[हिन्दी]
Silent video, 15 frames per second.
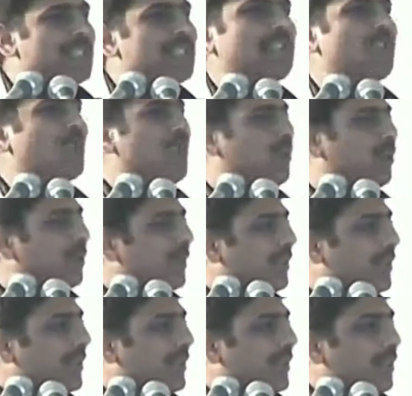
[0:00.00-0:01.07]
ऐसा क्यों
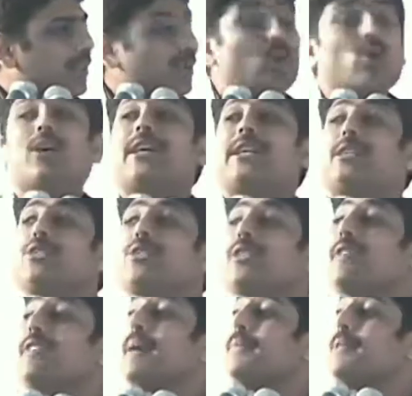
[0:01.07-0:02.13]
लोहे ने जो
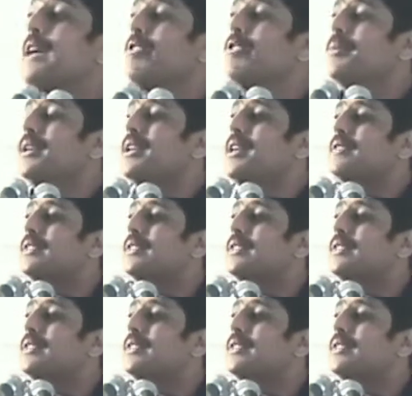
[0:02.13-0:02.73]
जवाब दिया वो मेरी